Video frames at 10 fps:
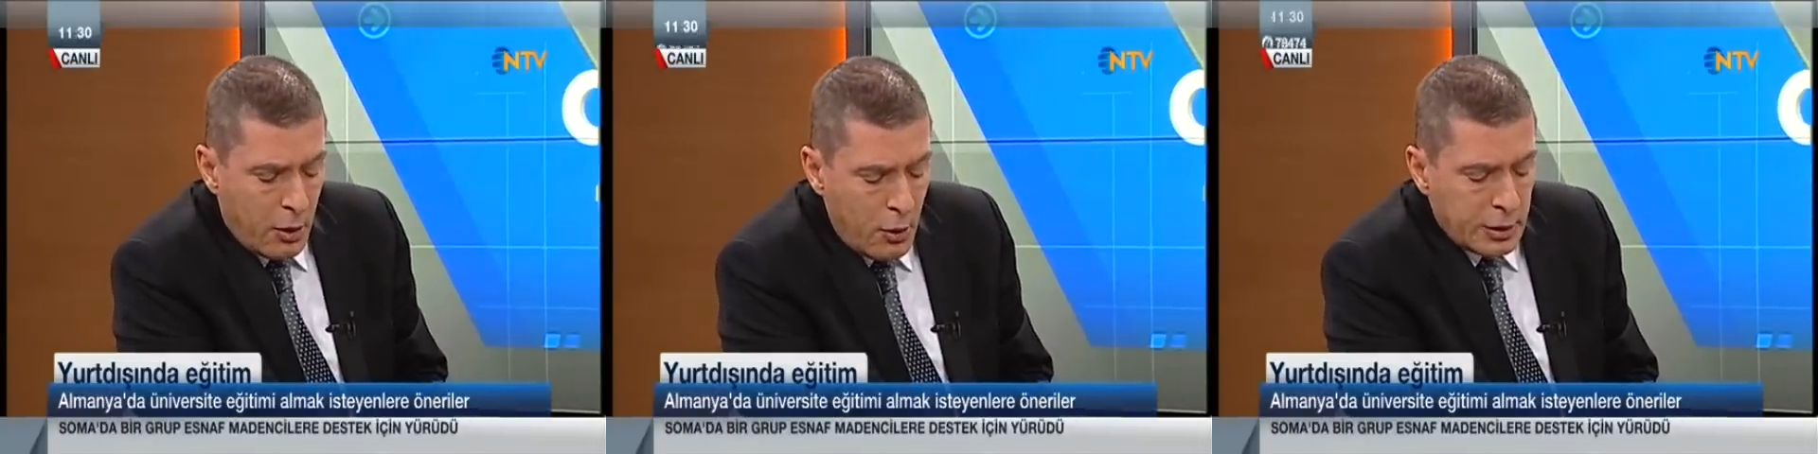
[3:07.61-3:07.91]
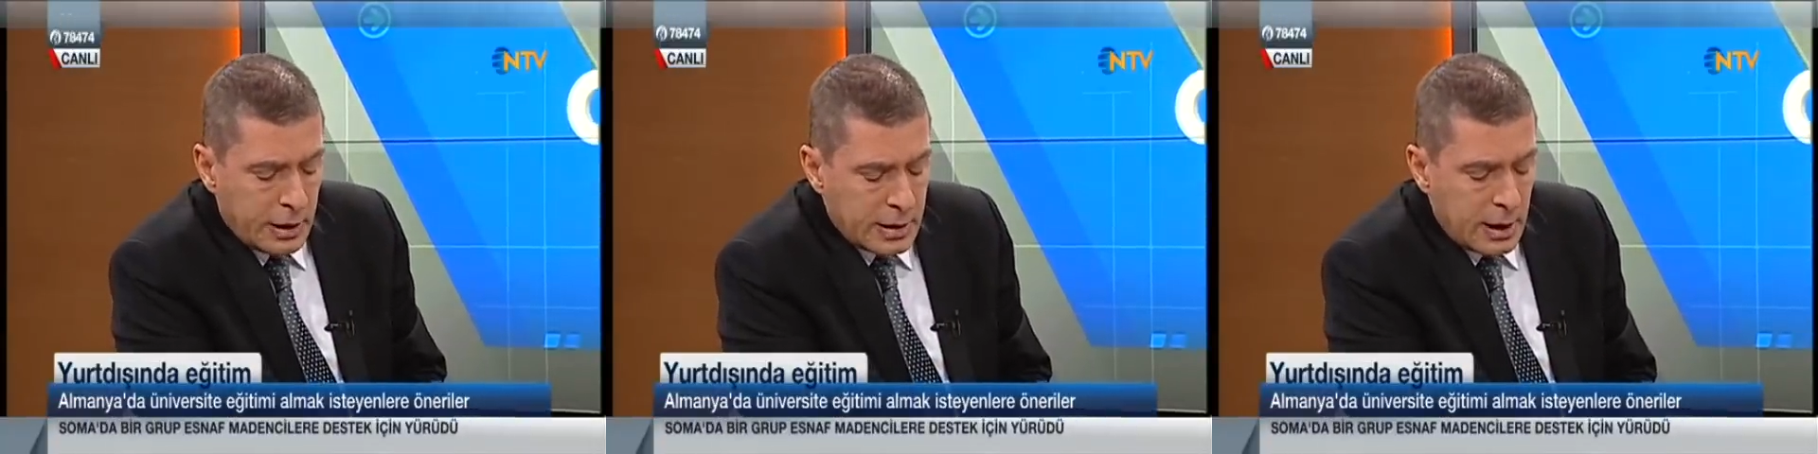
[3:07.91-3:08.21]

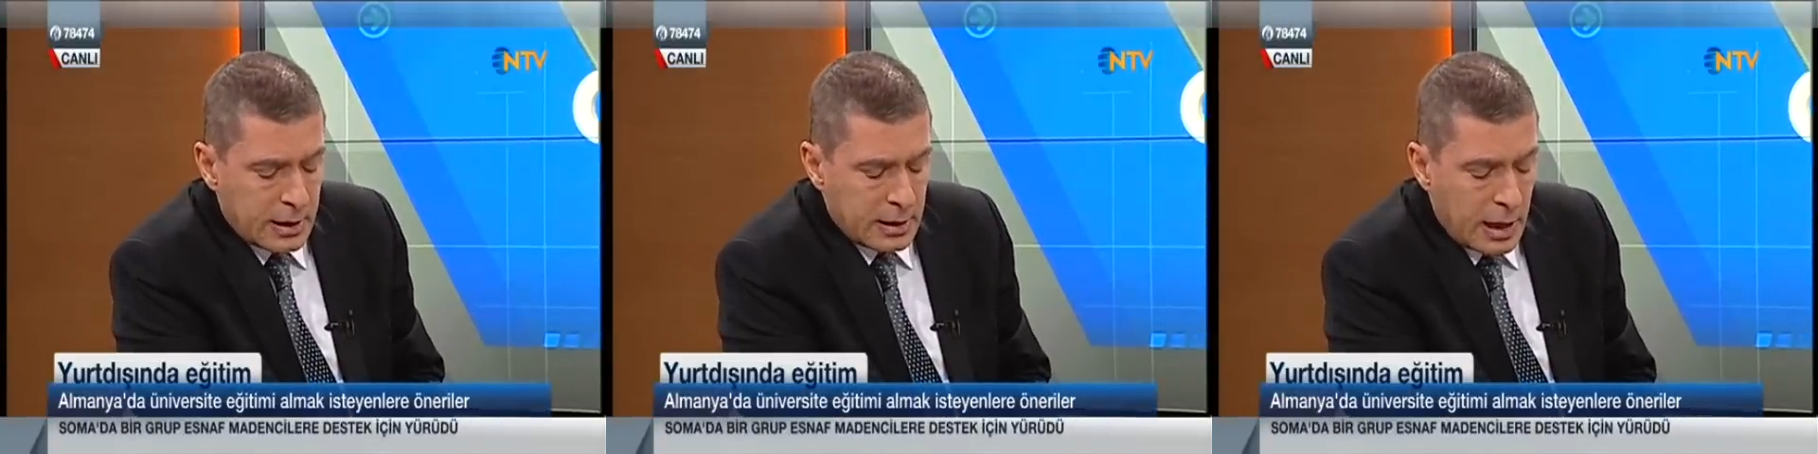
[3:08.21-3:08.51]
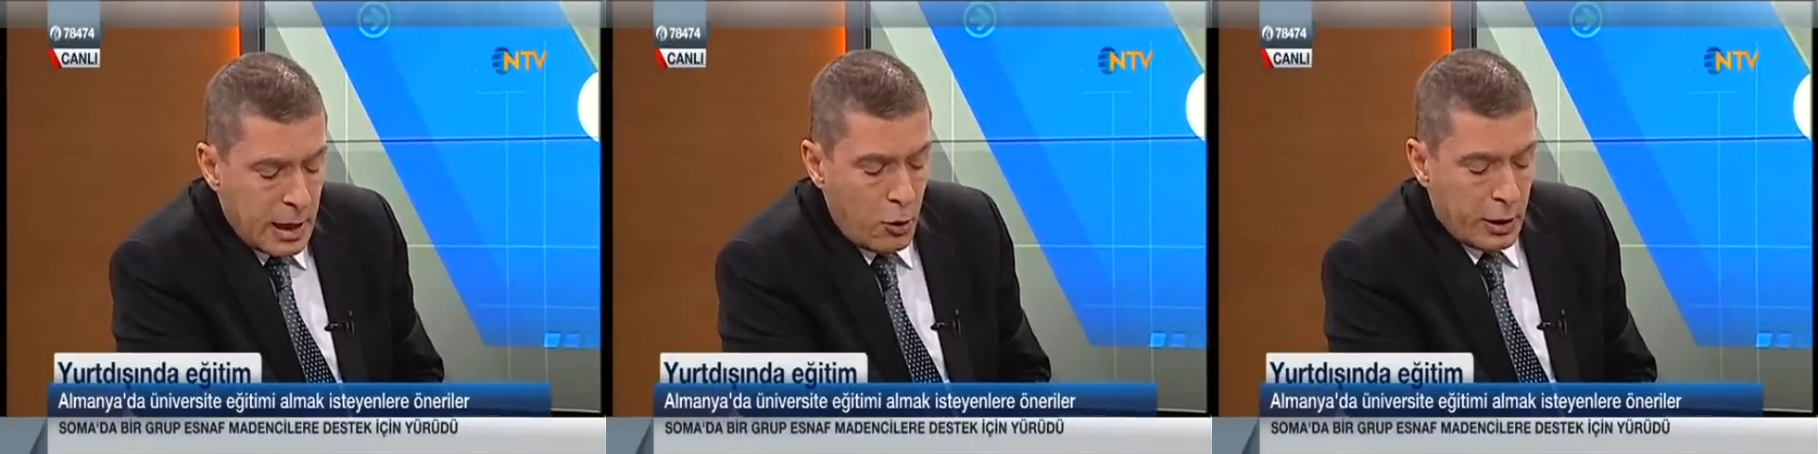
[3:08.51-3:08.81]
Önce
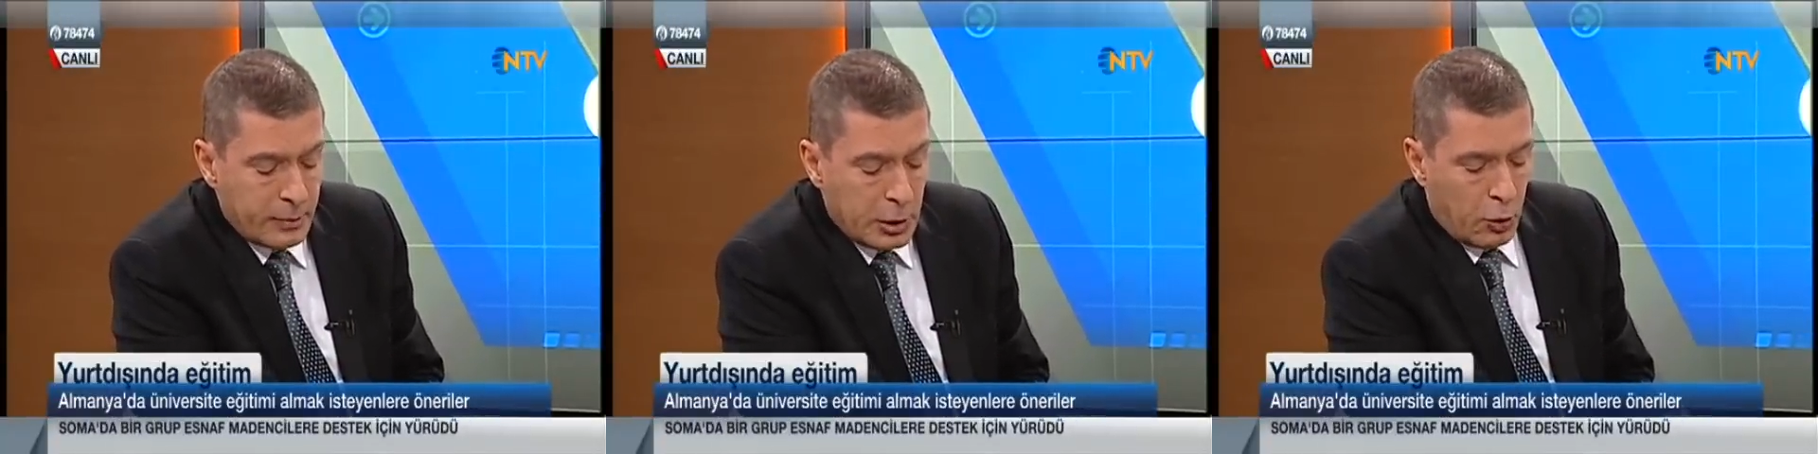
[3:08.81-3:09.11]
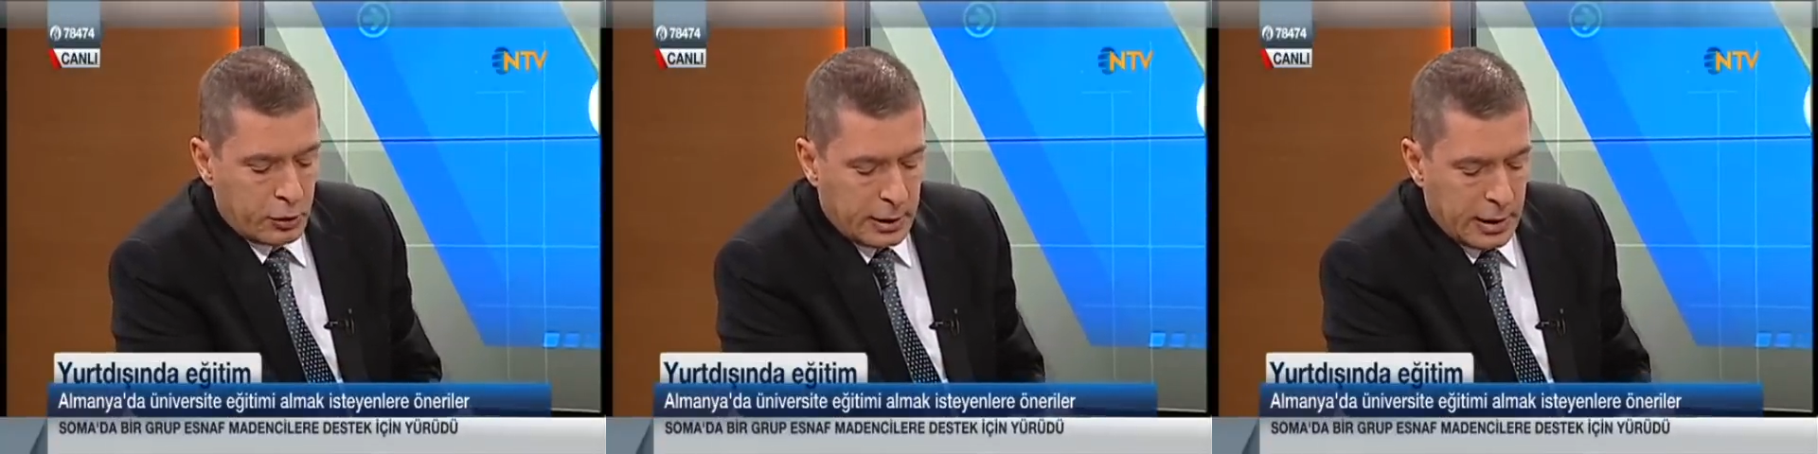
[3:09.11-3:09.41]
isterseniz en önemli
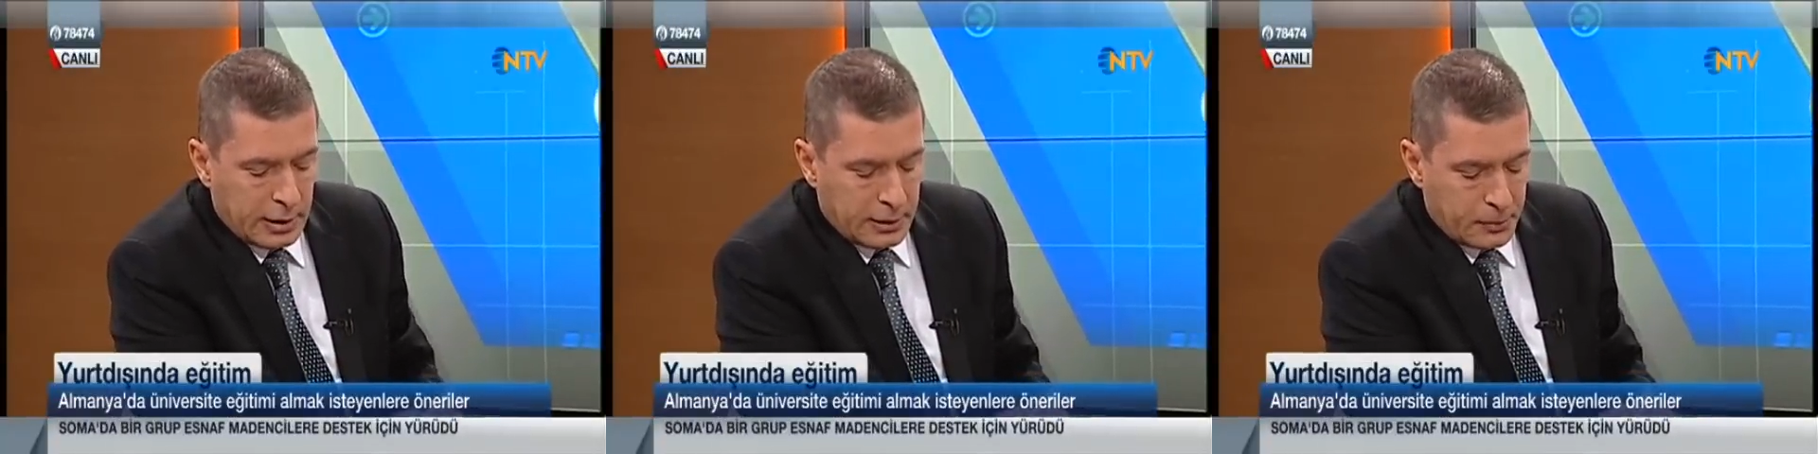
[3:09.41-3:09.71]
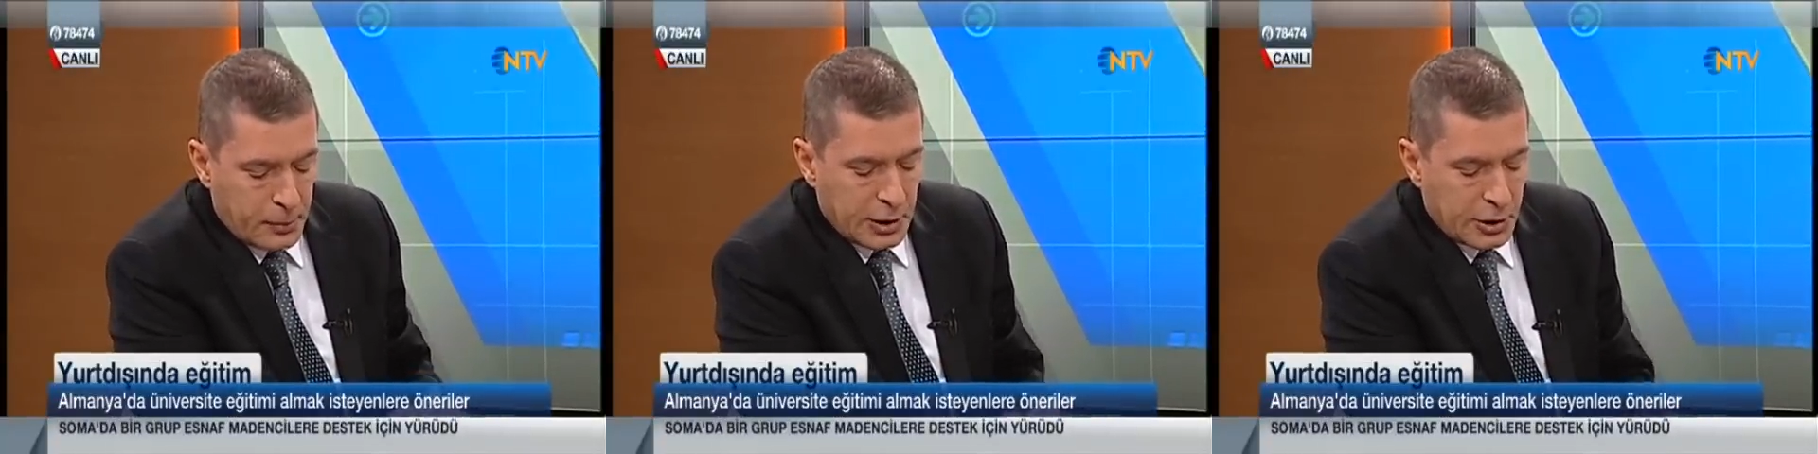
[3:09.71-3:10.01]
noktadan
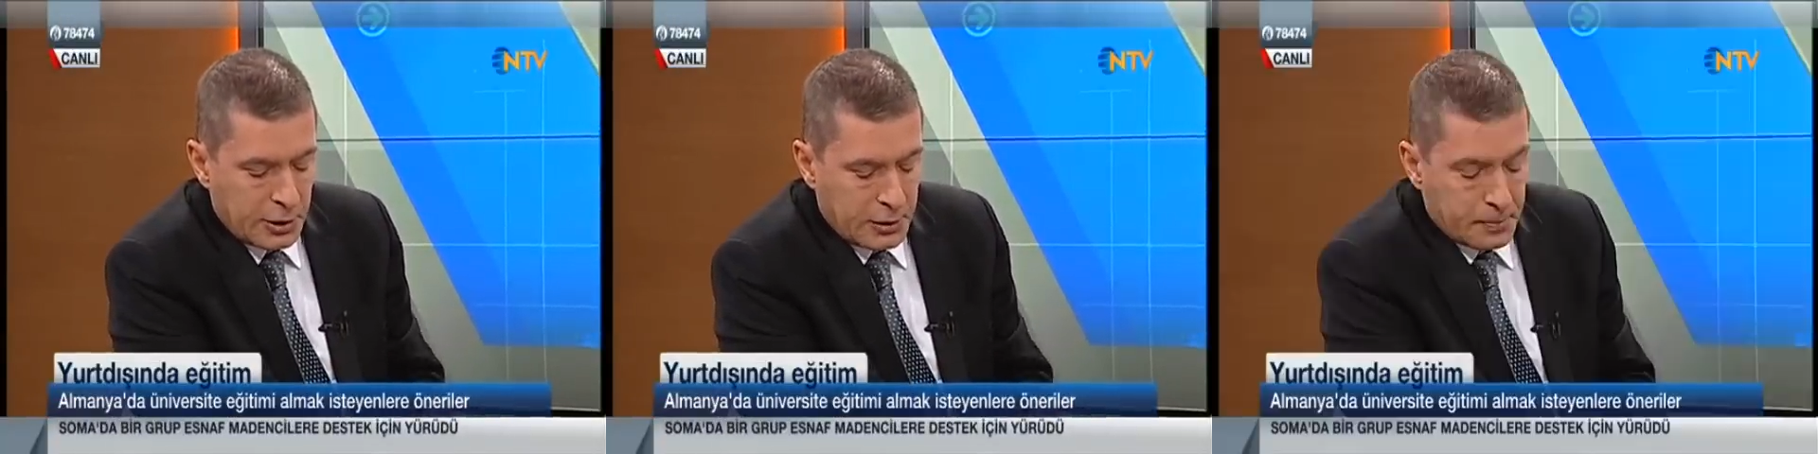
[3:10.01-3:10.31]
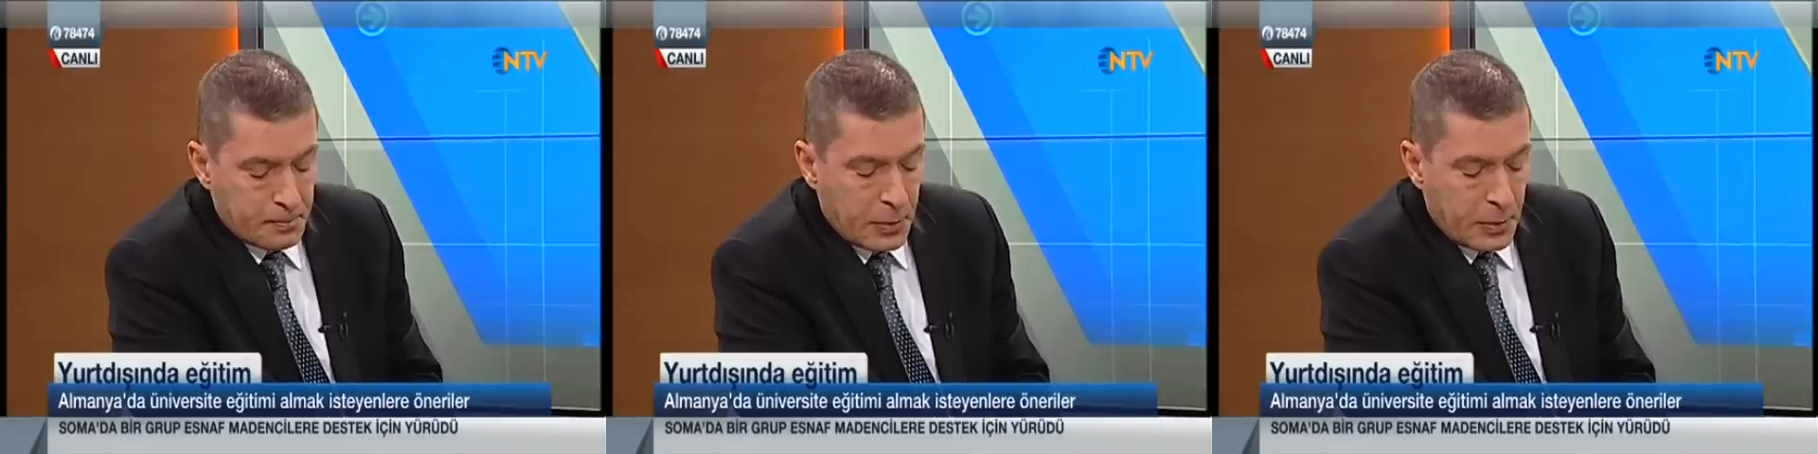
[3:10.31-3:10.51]
başlayalım.